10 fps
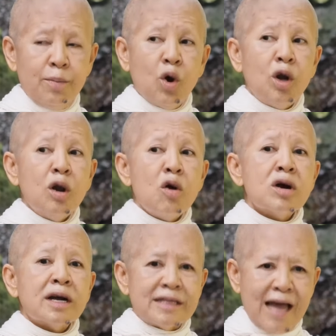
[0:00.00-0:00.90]
พ้นโลก
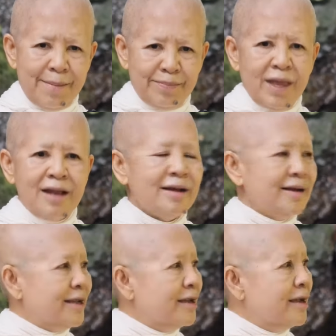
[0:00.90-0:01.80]
กระทำได้เล
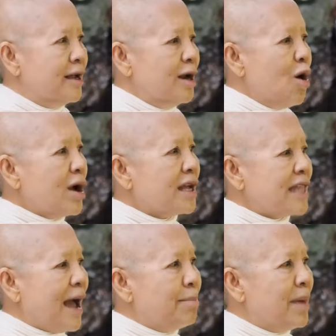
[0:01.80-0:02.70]
ยโลกกระ
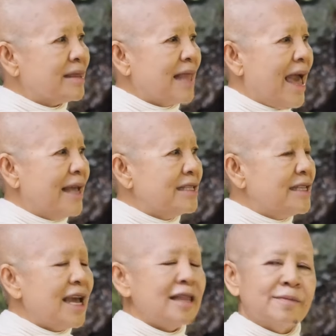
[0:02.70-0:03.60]
ทำมาแตะ
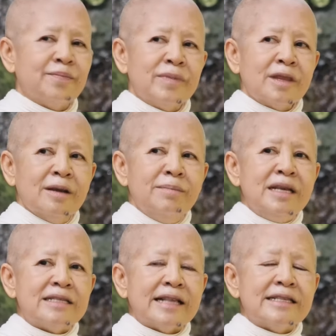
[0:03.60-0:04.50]
เช่นมี
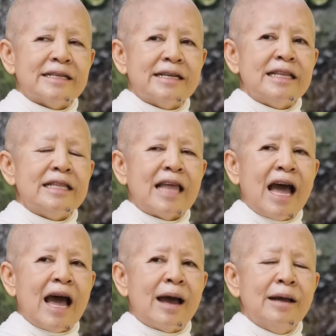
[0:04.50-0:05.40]
สรรเสริญนิน
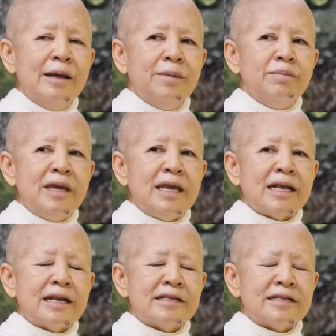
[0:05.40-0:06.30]
ทามี
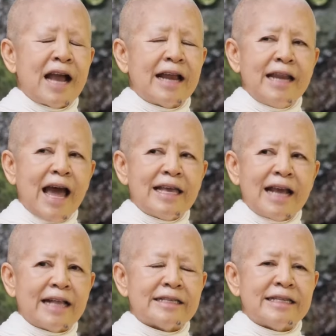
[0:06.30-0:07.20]
การได้
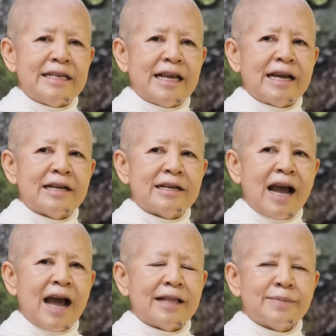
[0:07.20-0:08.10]
การเสีย
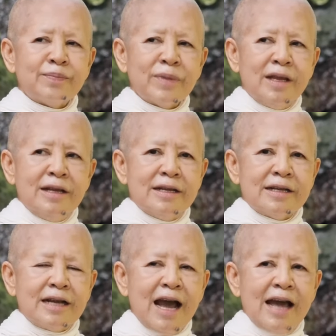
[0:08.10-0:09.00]
การ
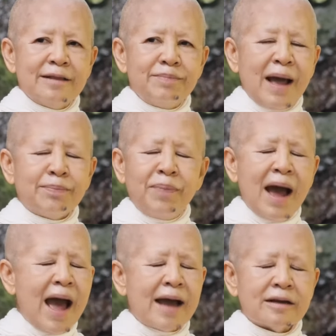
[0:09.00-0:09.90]
การพัด
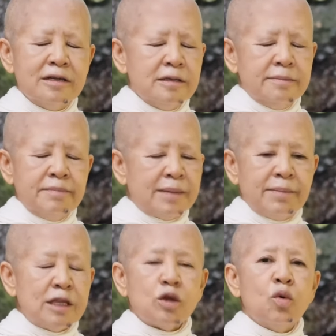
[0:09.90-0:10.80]
ภาคมัน
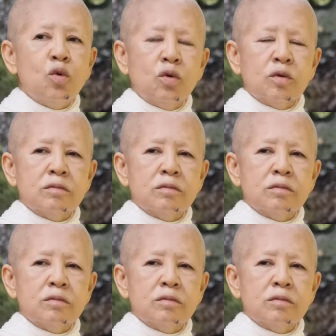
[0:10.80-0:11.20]
ไม่ทุกข์